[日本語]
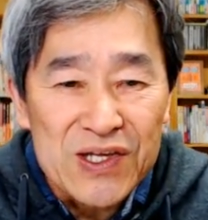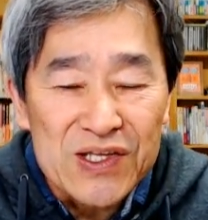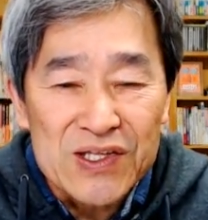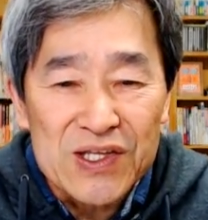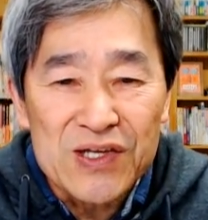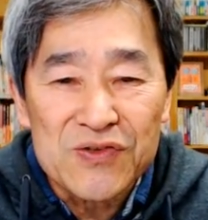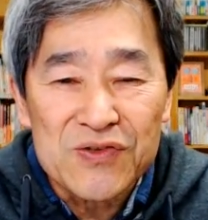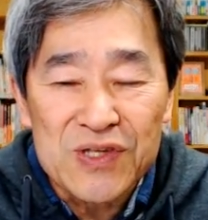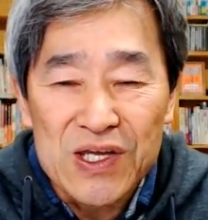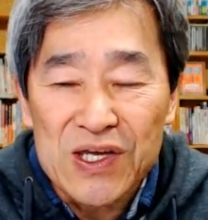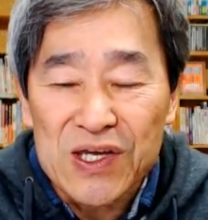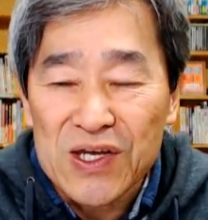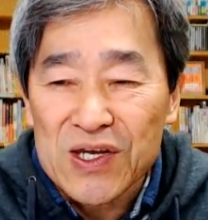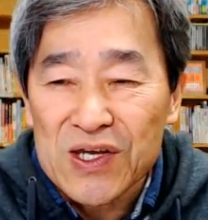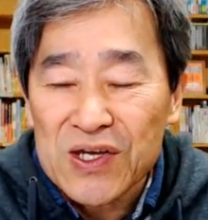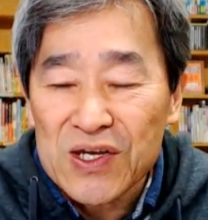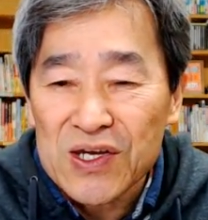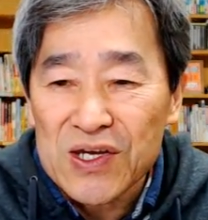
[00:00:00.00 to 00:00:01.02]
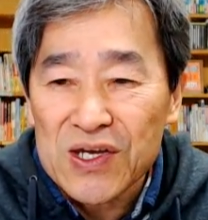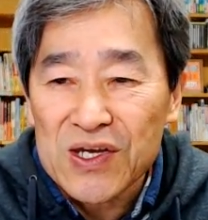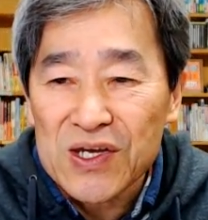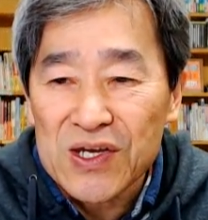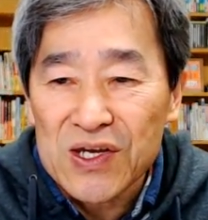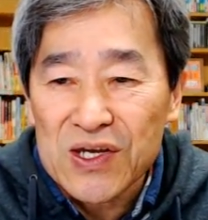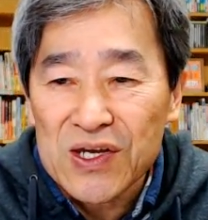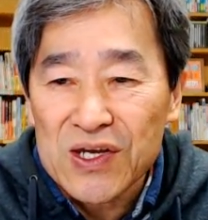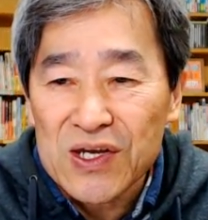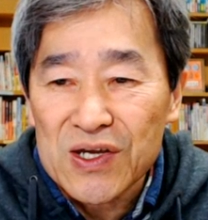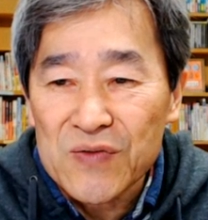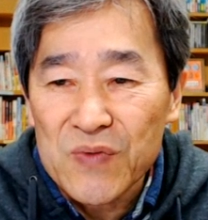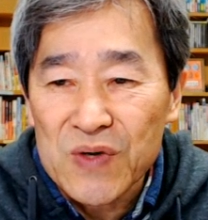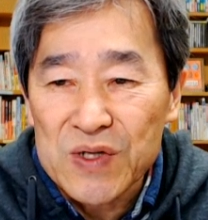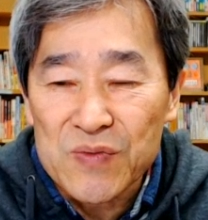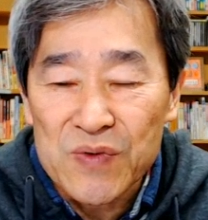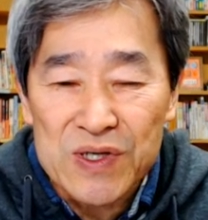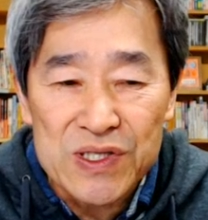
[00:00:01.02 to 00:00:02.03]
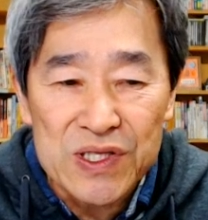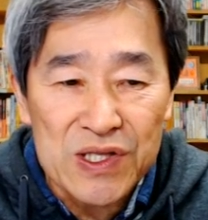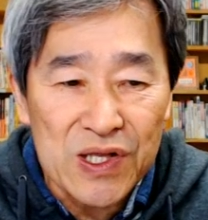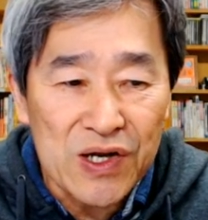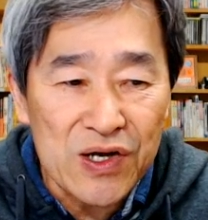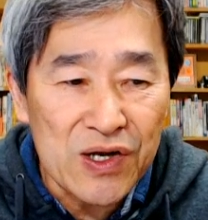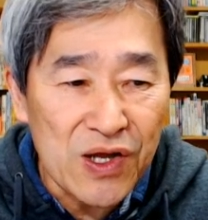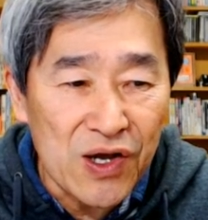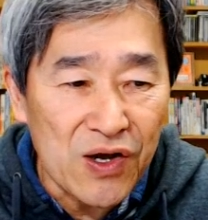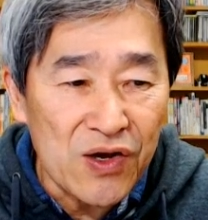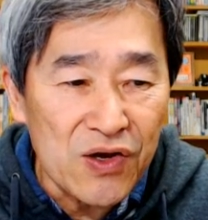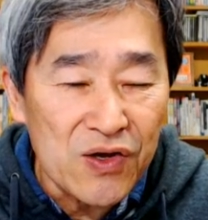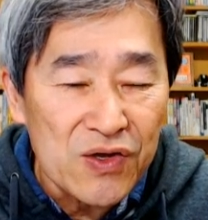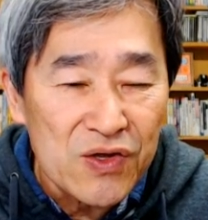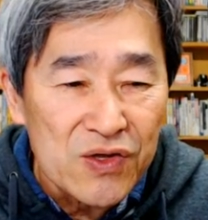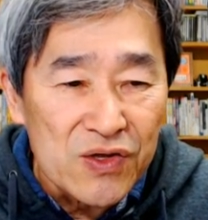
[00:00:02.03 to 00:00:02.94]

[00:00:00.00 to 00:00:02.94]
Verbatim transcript: なので、えー、まあ今までだから、